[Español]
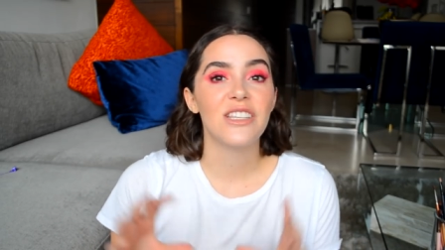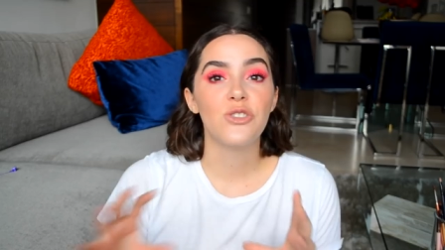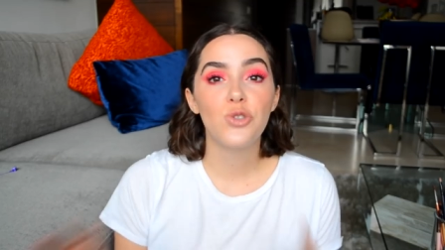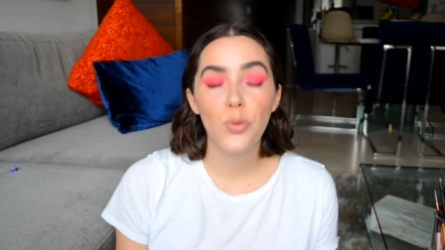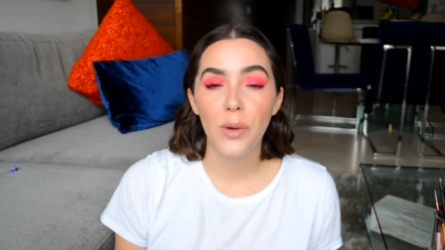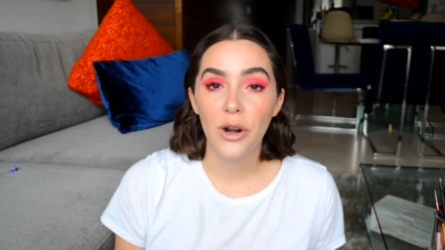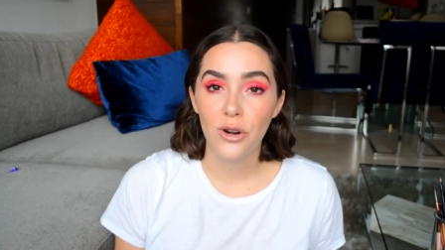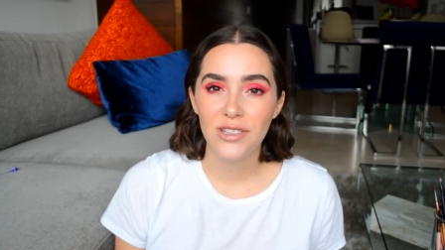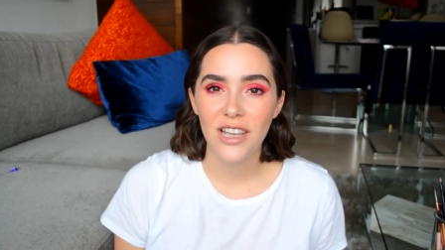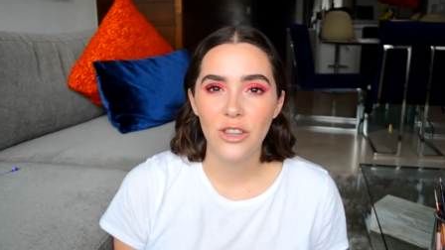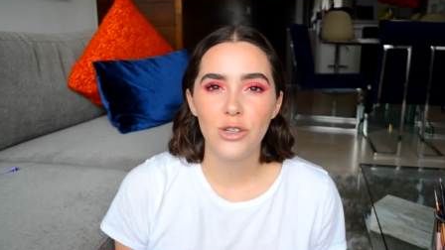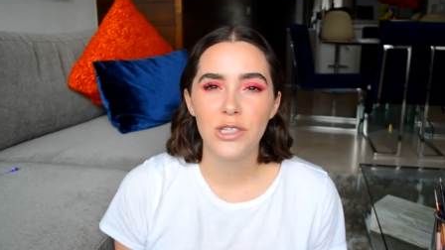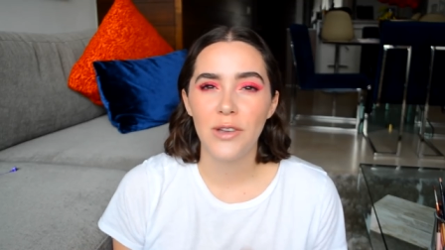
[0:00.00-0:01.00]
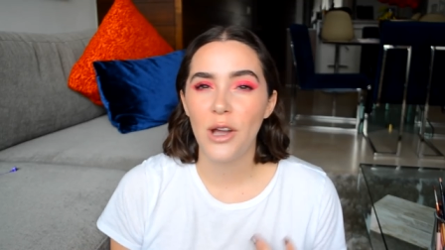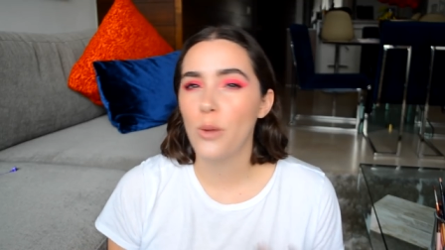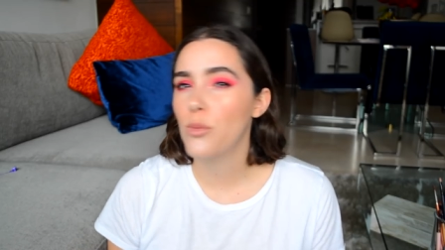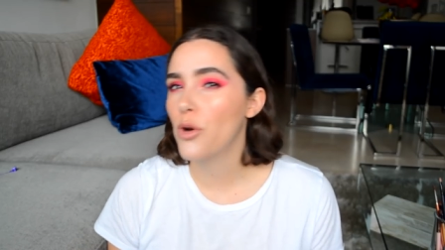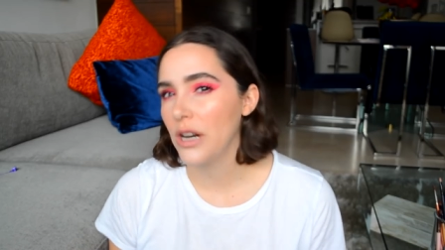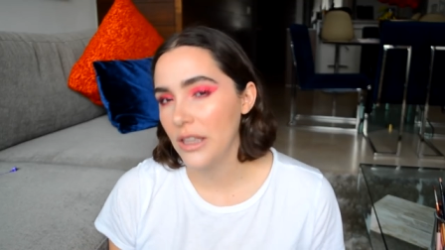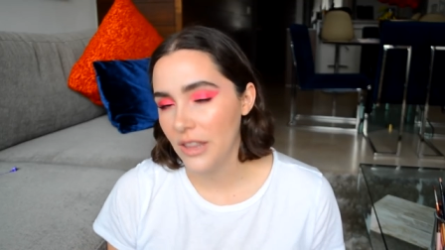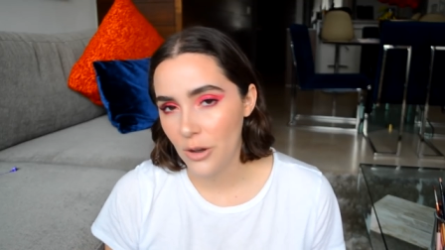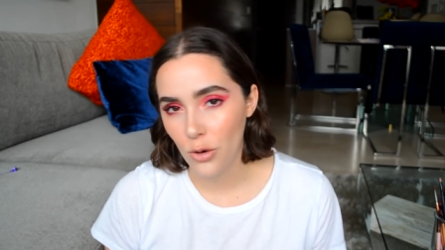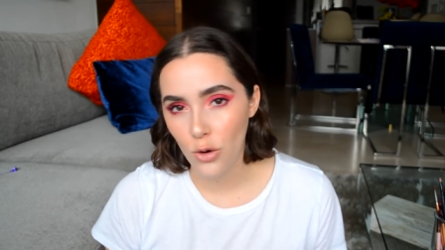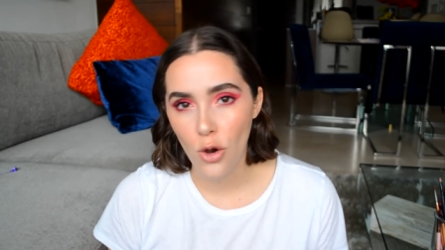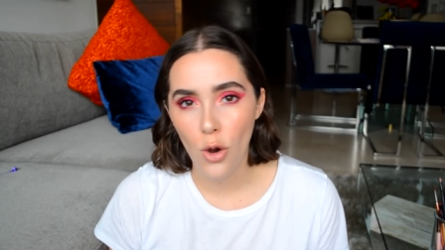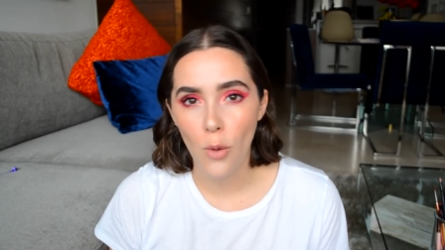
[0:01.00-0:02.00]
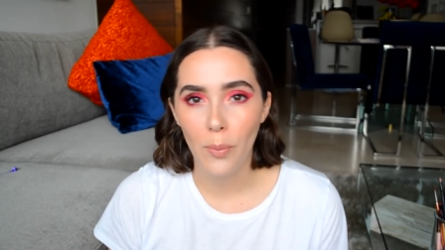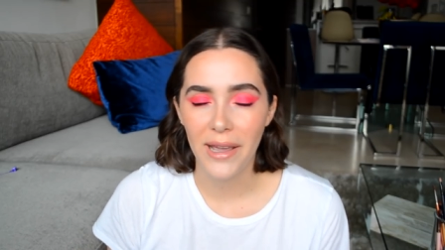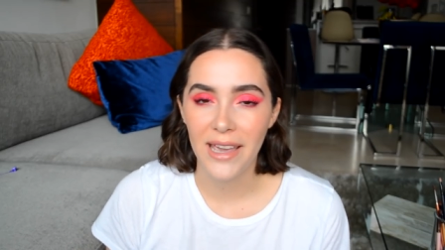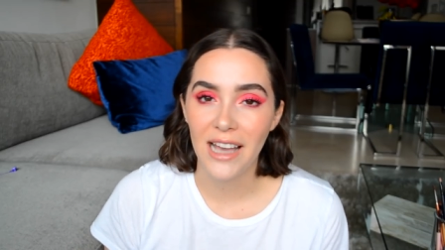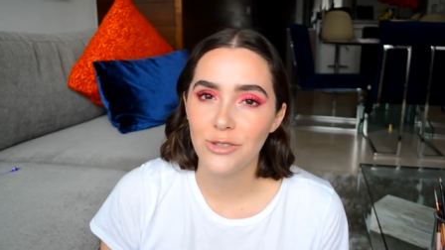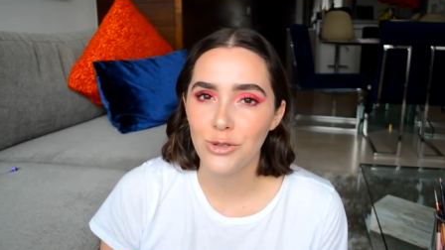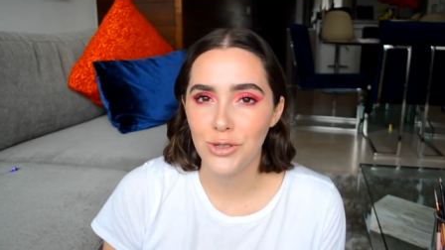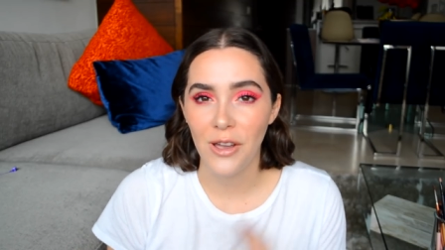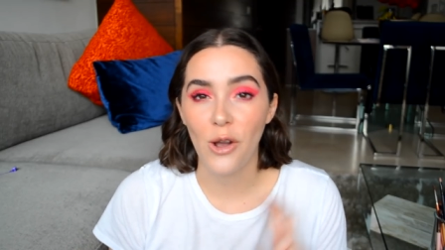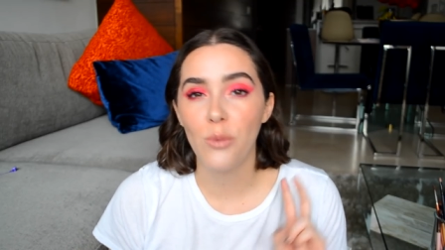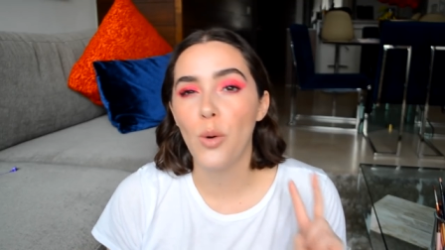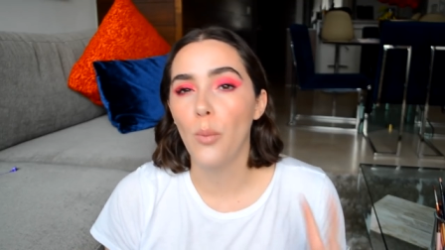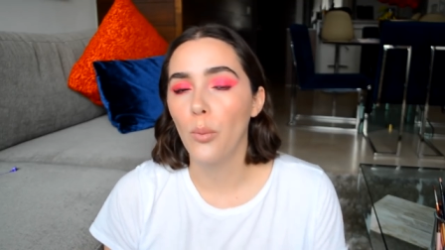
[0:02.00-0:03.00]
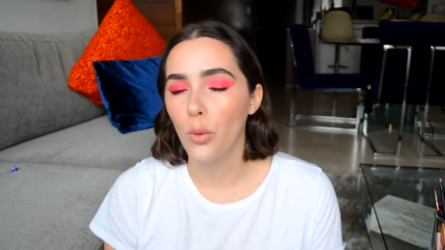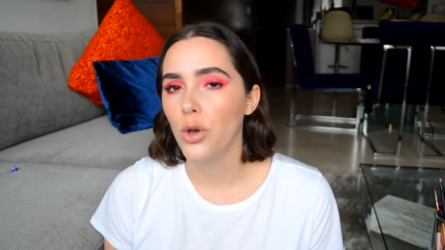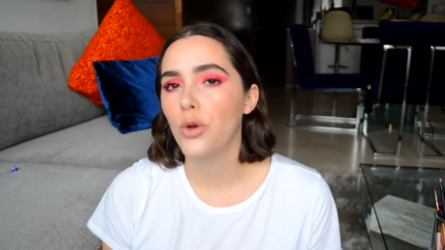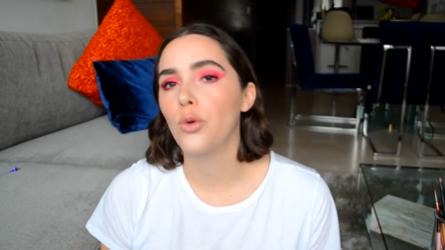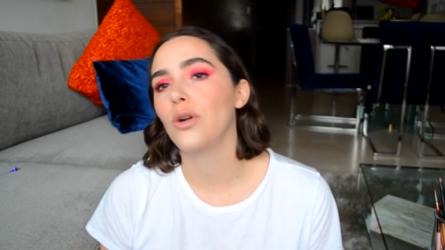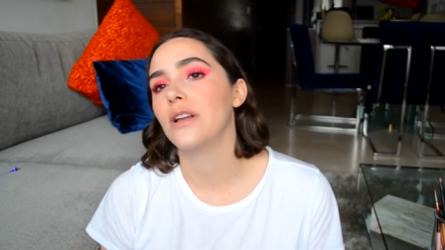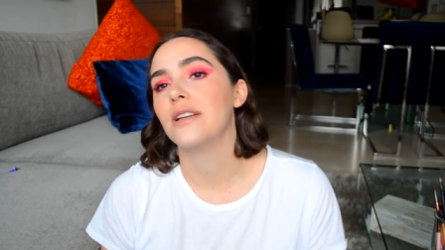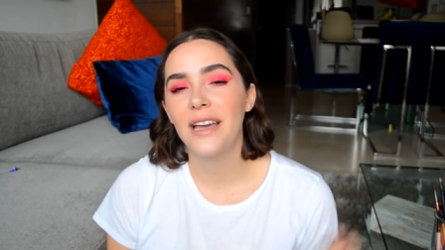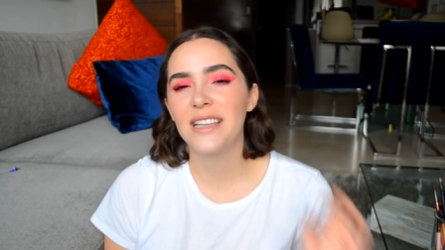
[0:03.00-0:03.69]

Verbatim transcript: súper rosa no se ve como ridículo o payaso, se ve como muy cool.